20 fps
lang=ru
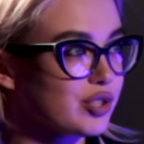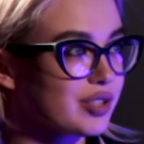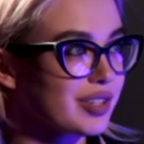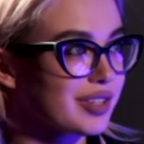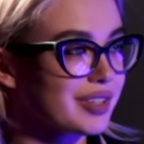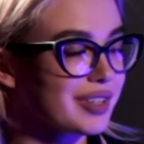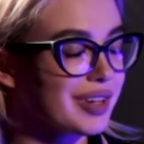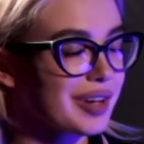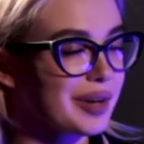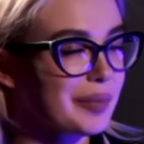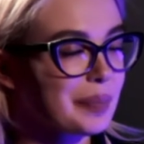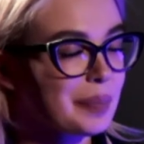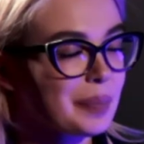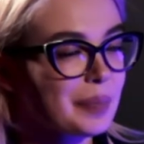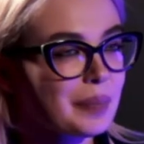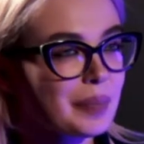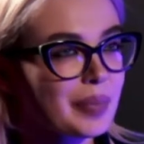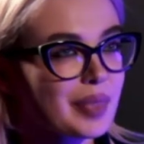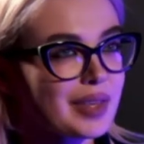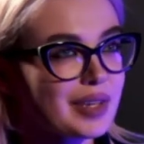mm когда
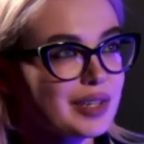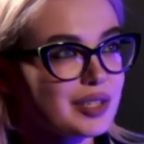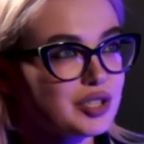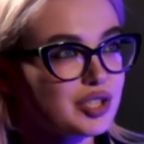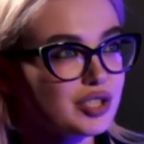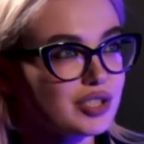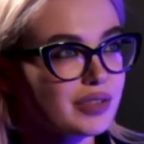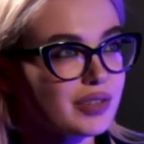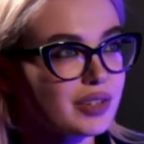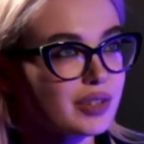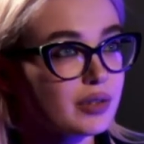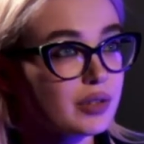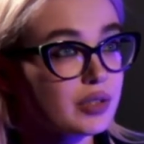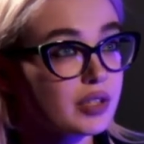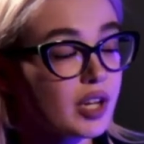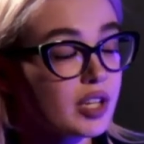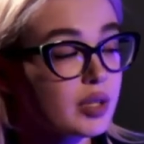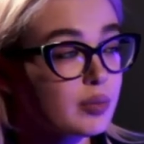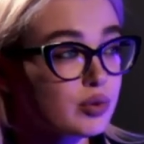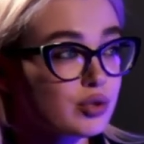человек говорит,
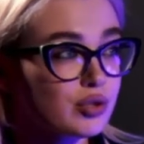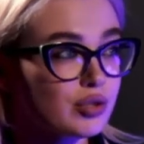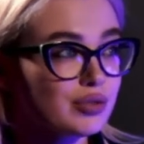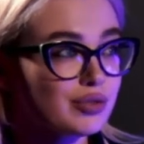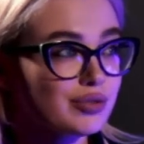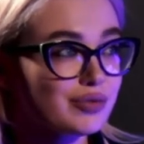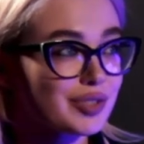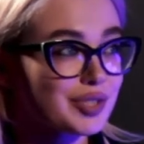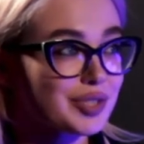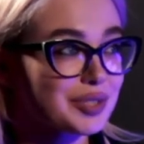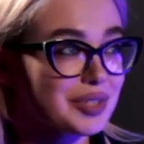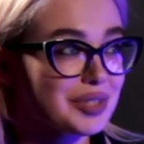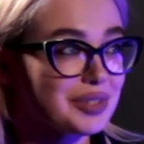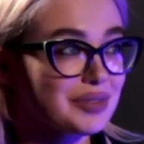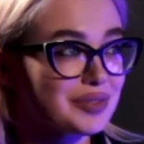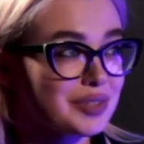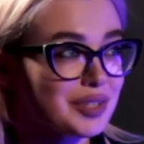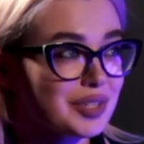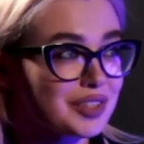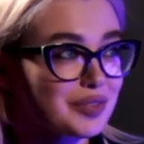я не пришел в воскресенье
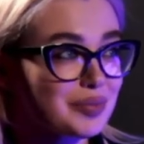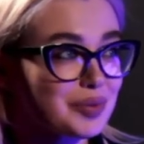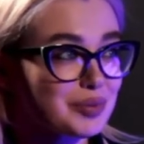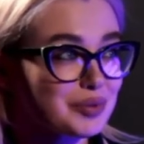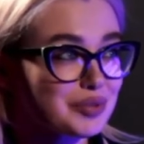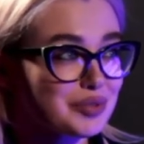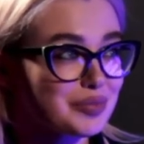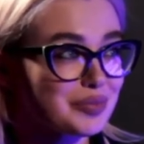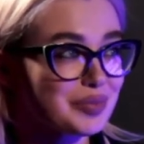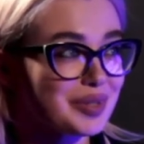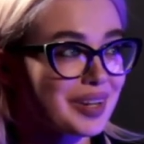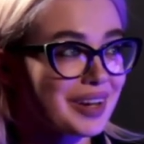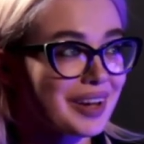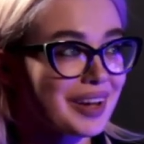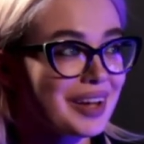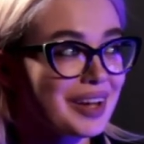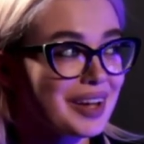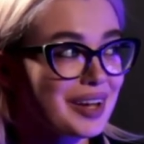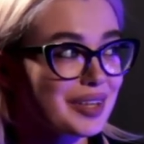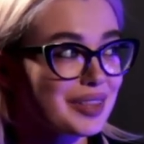в церковь, потому что у меня
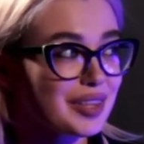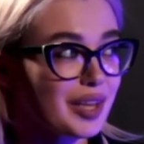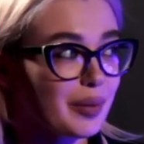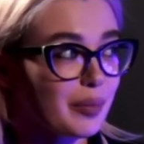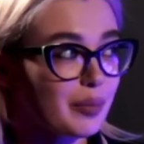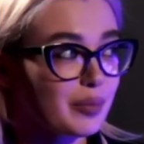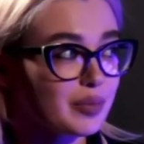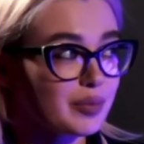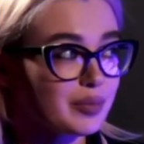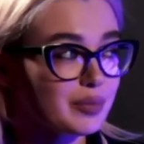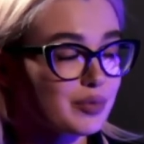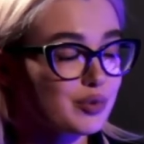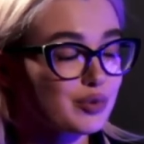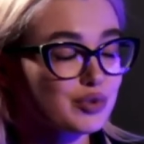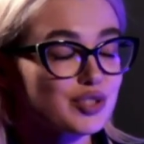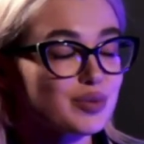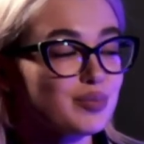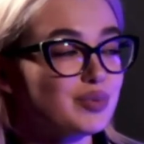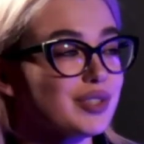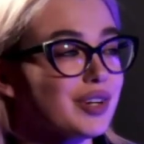там
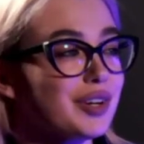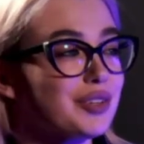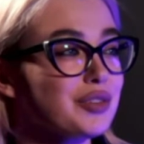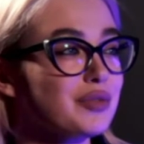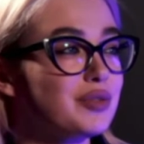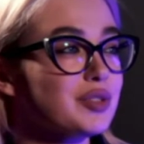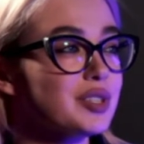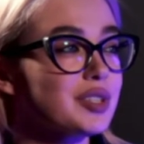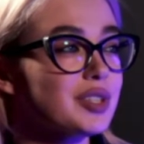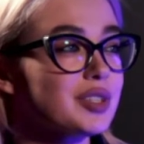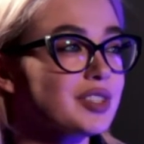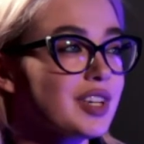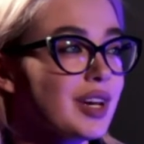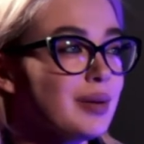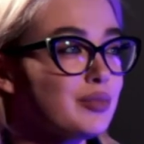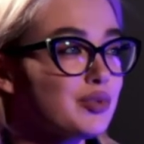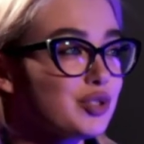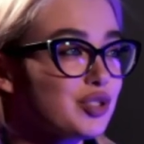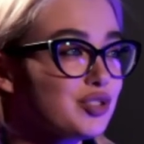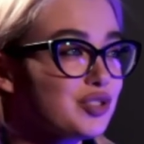нужно было готовиться к
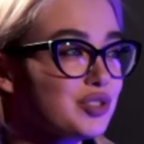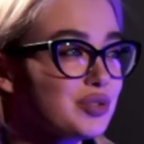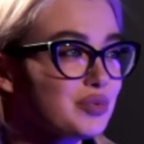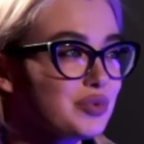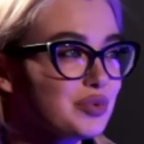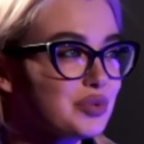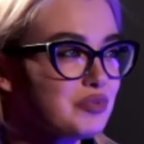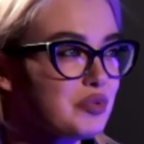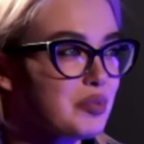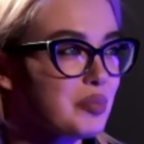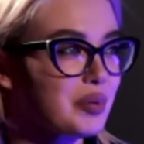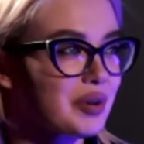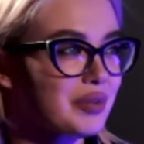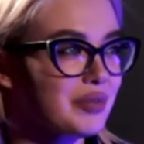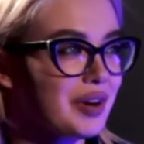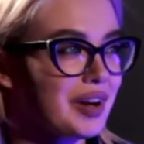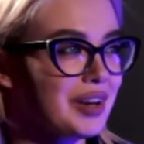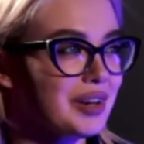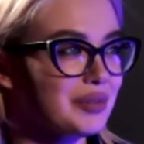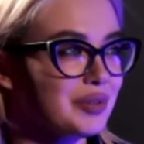экзамену, чаще всего он его
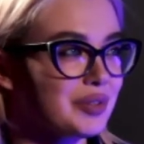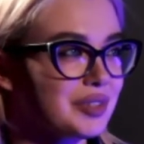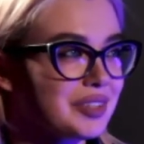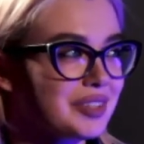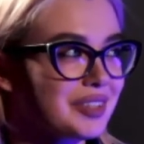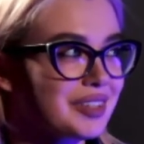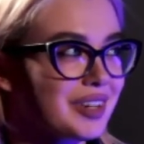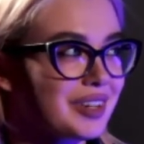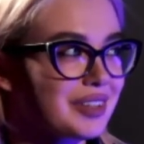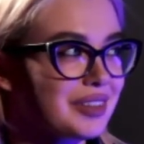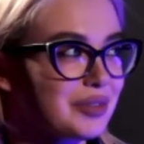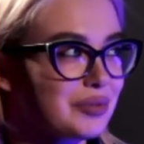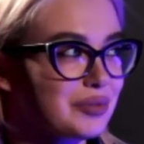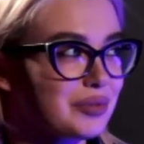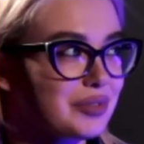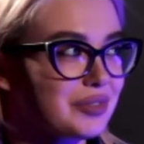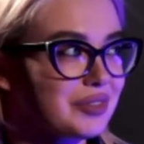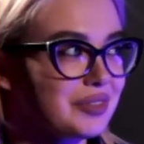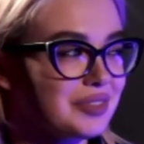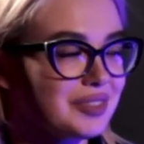проваливает. Это как
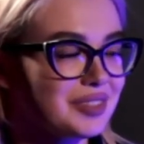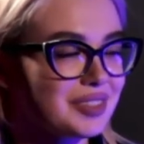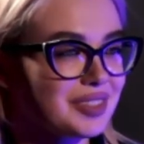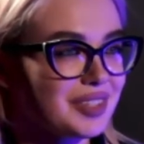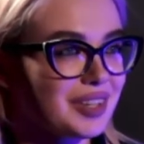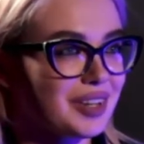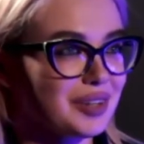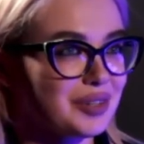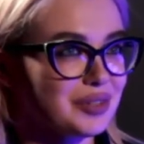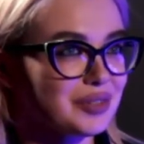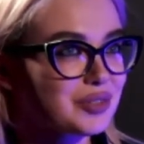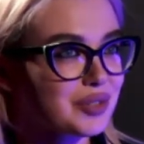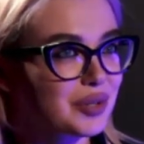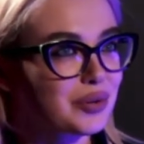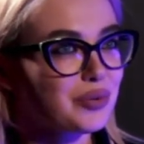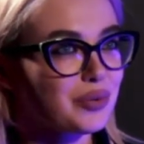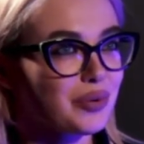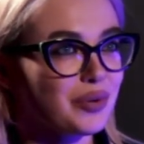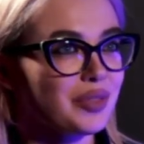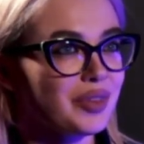такой, не знаю,
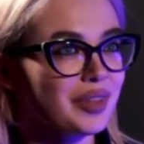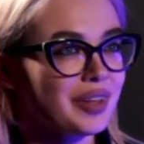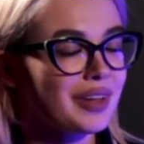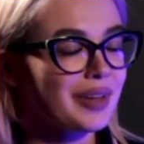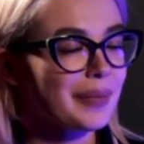закон.